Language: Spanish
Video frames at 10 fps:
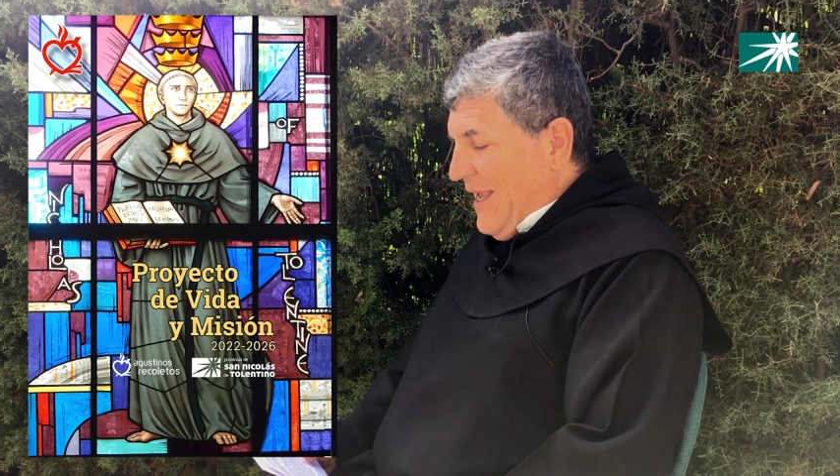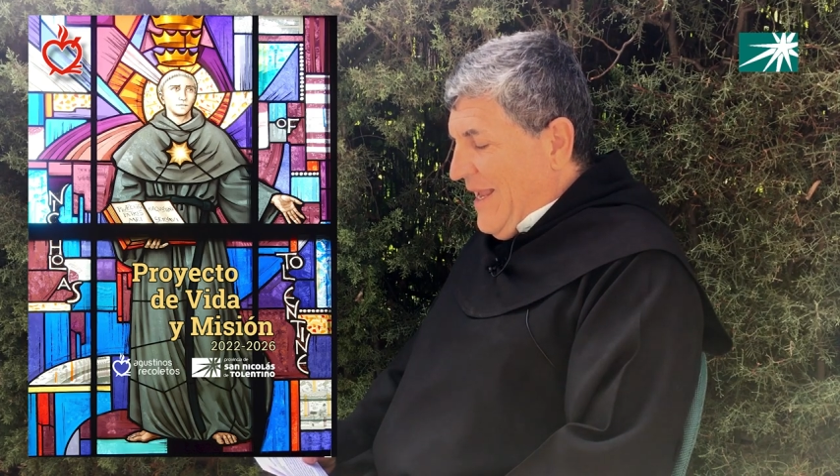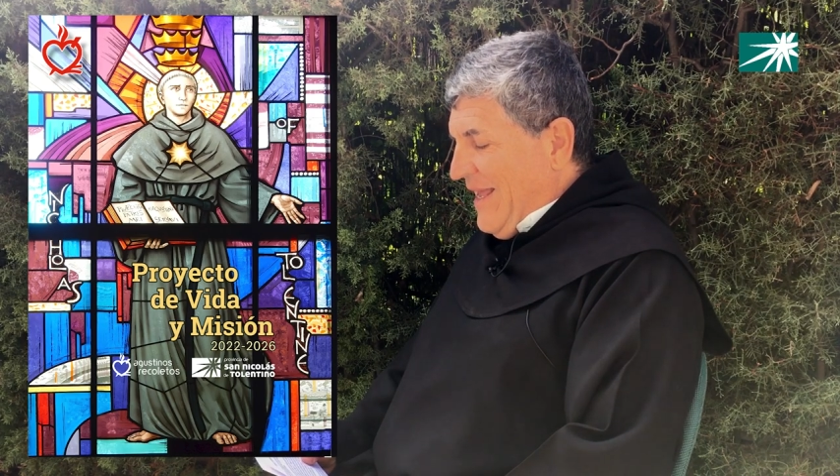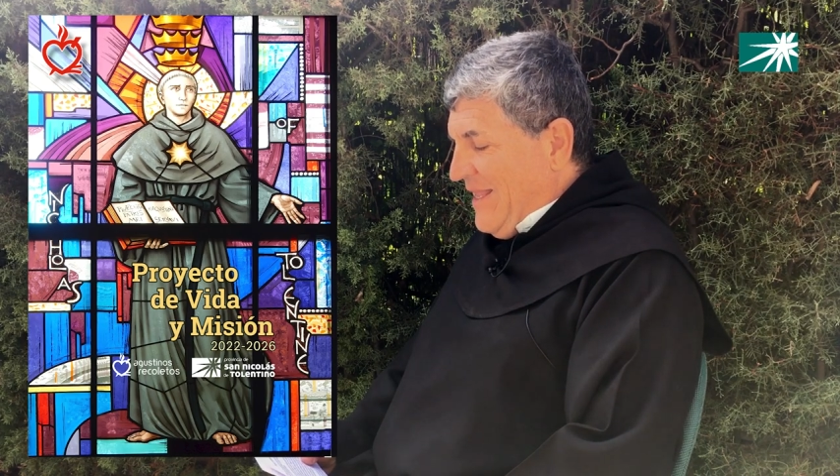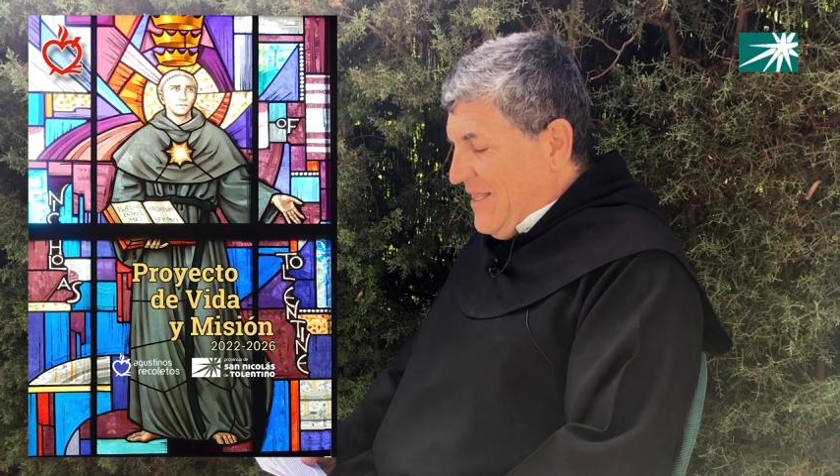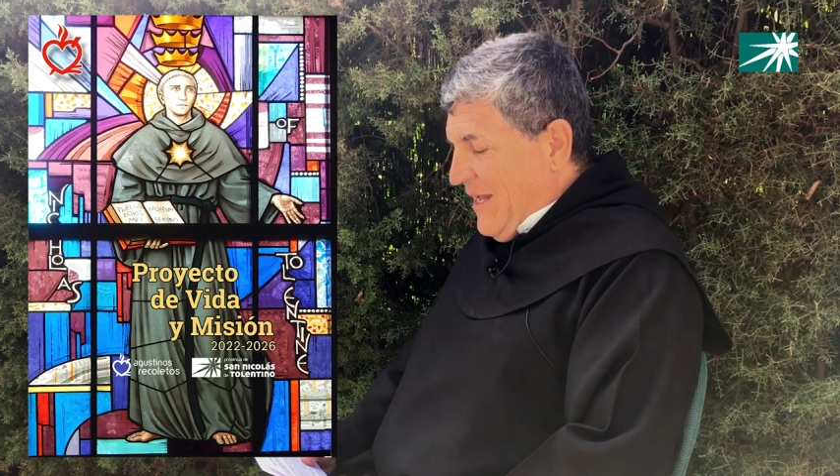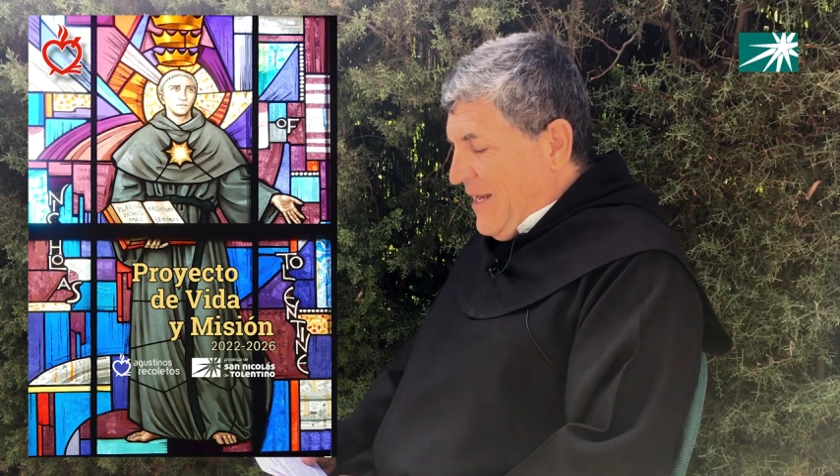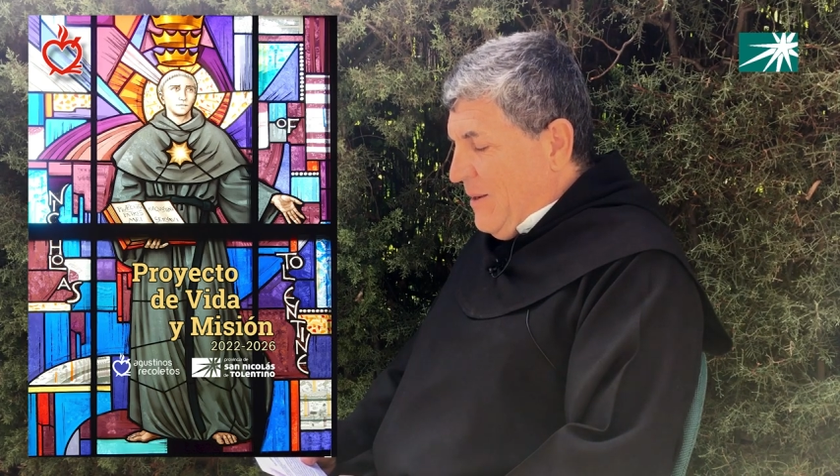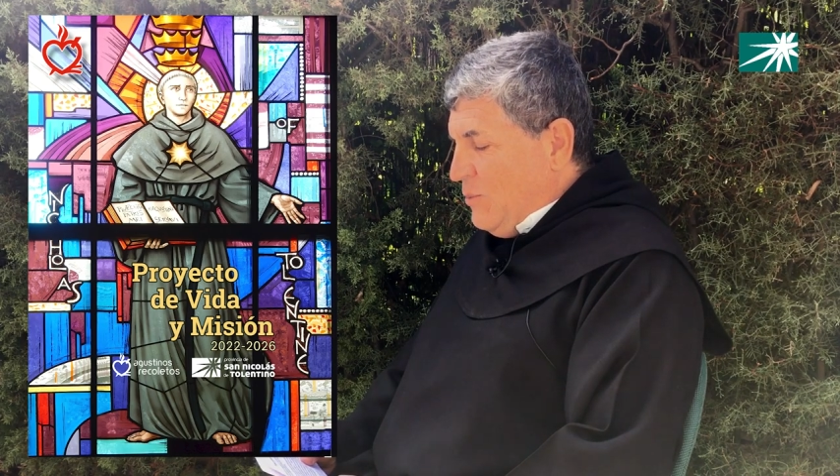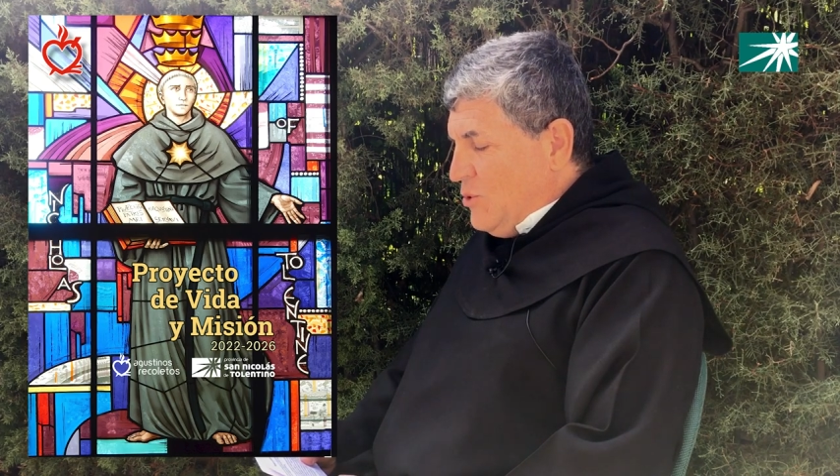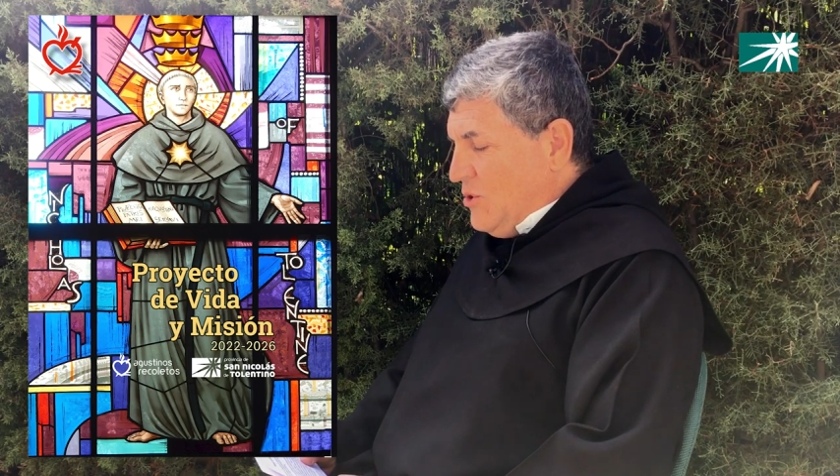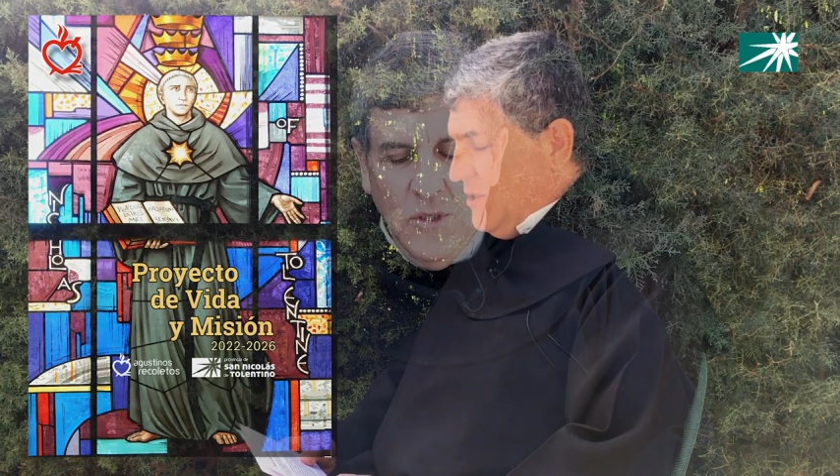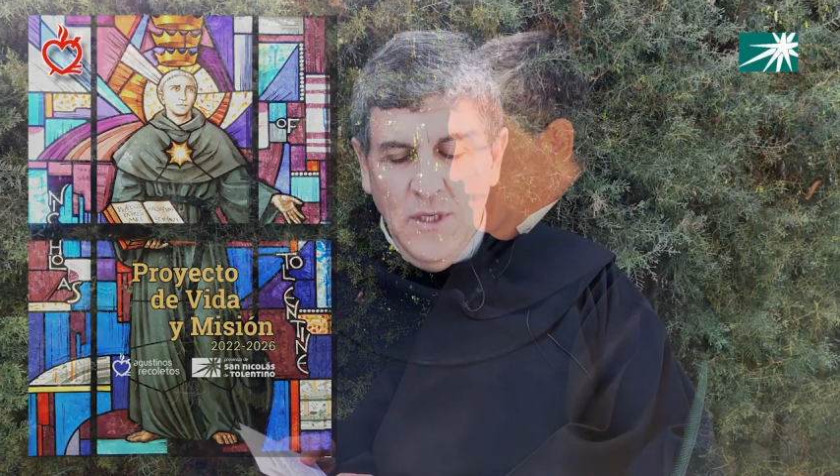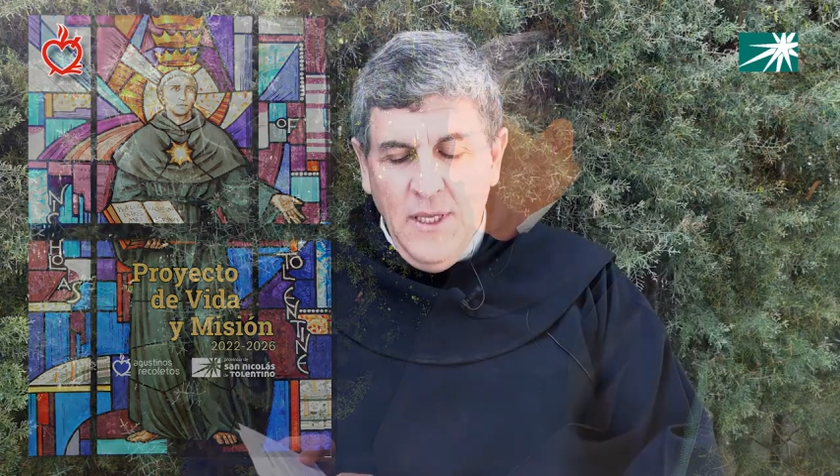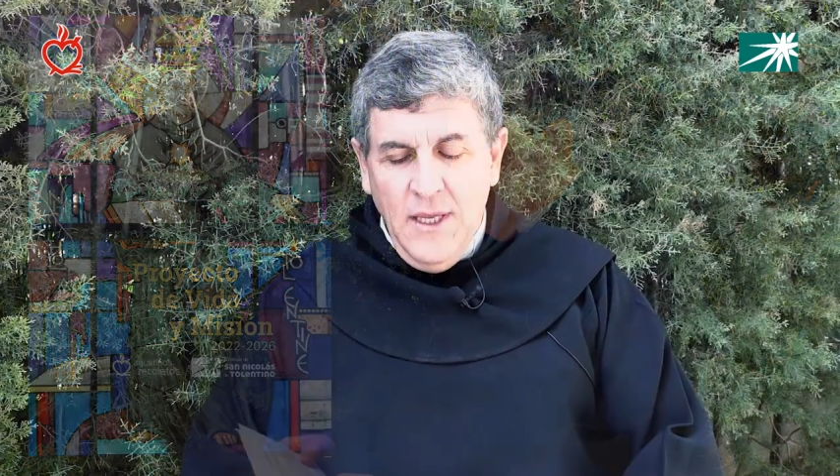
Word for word: que la integramos